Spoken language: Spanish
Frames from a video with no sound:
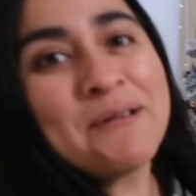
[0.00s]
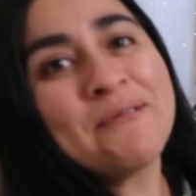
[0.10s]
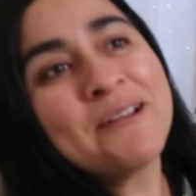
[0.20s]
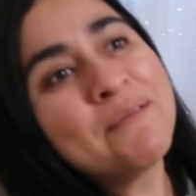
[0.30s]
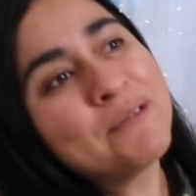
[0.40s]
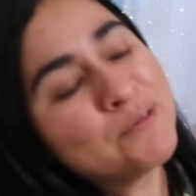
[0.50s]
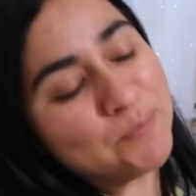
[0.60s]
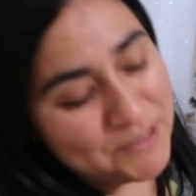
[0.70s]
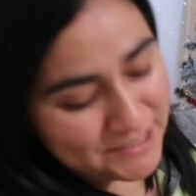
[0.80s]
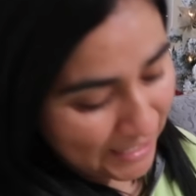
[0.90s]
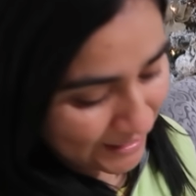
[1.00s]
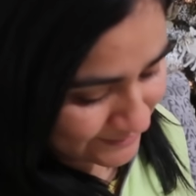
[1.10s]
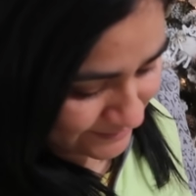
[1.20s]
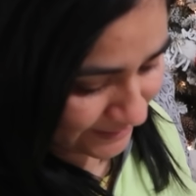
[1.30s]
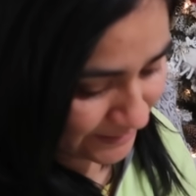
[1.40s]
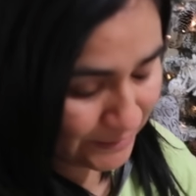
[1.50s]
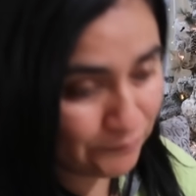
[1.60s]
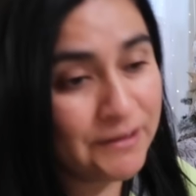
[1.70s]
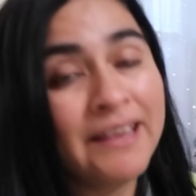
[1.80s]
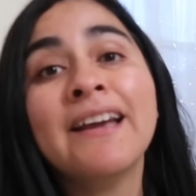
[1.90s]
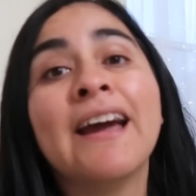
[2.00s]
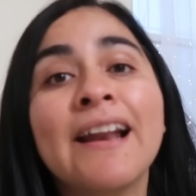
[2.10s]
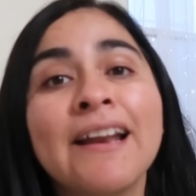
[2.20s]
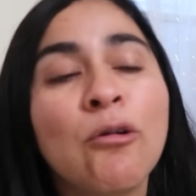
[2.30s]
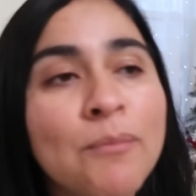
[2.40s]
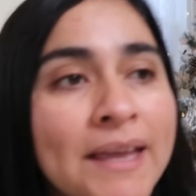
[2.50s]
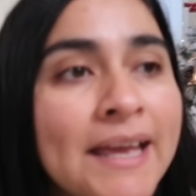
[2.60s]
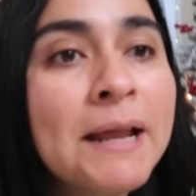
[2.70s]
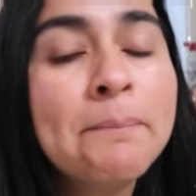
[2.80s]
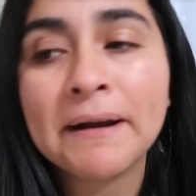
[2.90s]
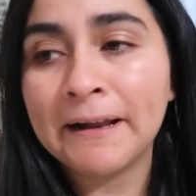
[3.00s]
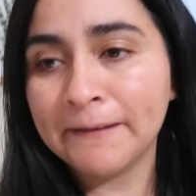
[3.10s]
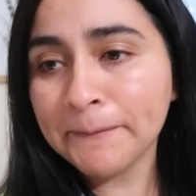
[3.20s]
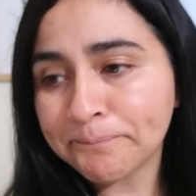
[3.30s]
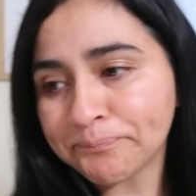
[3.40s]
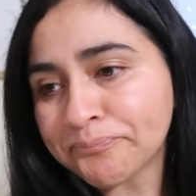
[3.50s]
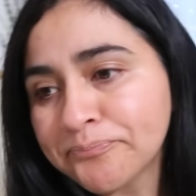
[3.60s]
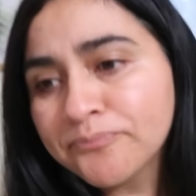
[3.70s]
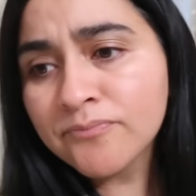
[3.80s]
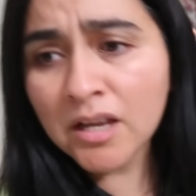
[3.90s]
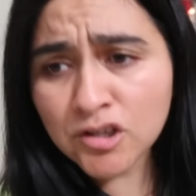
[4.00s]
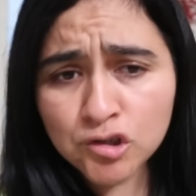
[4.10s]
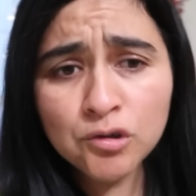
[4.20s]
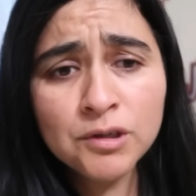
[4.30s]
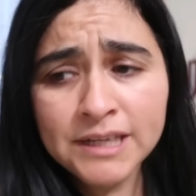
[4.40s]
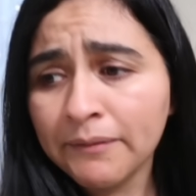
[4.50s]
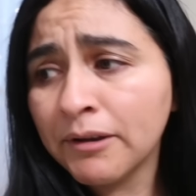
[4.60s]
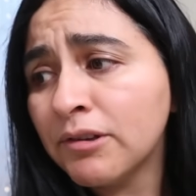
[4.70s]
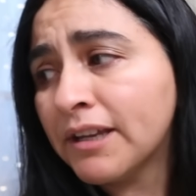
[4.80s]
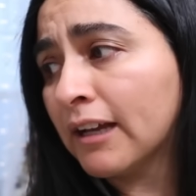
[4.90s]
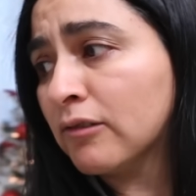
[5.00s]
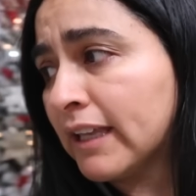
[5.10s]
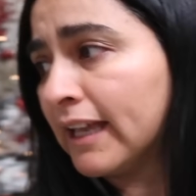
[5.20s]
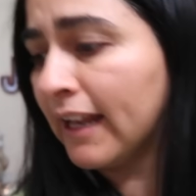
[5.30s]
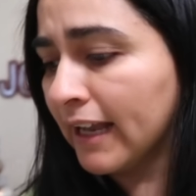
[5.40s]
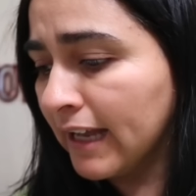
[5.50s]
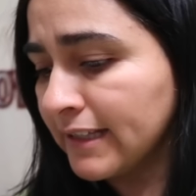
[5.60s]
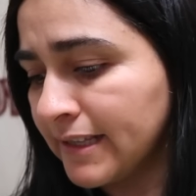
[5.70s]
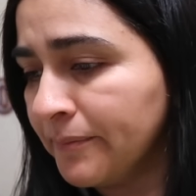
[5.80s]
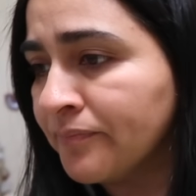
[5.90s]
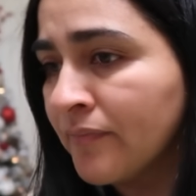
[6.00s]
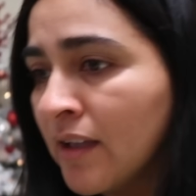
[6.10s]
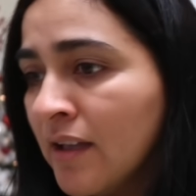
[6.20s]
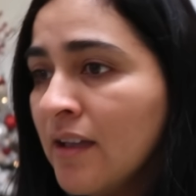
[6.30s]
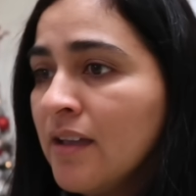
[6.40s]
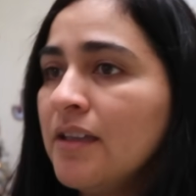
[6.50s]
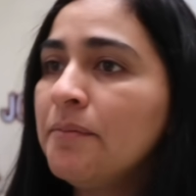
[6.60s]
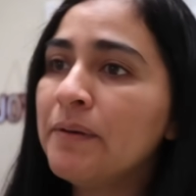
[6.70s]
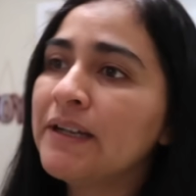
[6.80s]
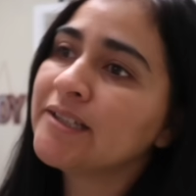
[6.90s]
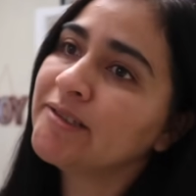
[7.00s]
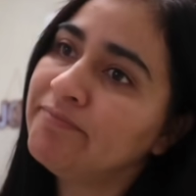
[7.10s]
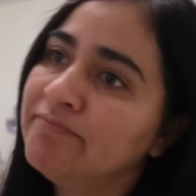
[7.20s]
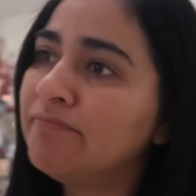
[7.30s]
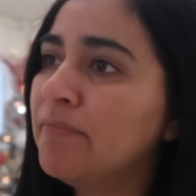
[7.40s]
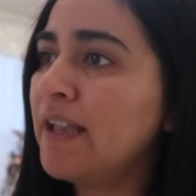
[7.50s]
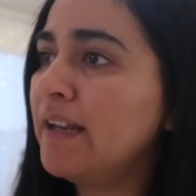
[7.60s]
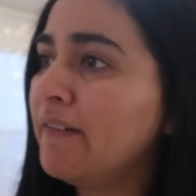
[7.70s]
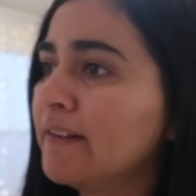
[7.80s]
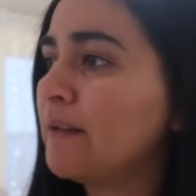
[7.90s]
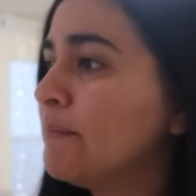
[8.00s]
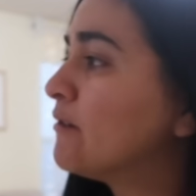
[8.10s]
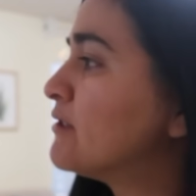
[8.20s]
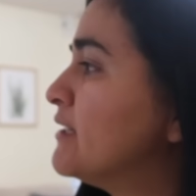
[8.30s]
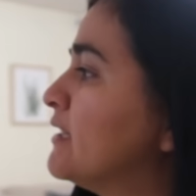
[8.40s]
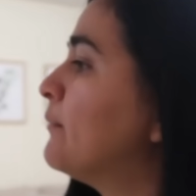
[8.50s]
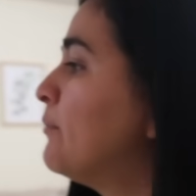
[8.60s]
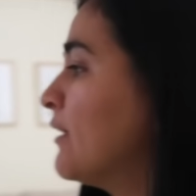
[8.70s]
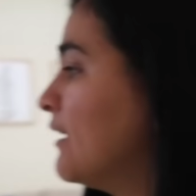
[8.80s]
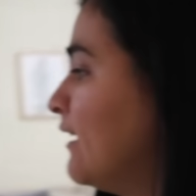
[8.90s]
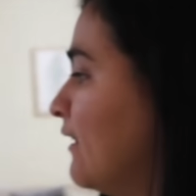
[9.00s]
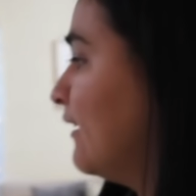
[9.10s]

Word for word: Pero bueno amigos, pues ya este, fui a dejar a Naomi ahí a la parada. Yo ya vengo llegando aquí a la casa. Y pues voy a levantar mi cocina porque la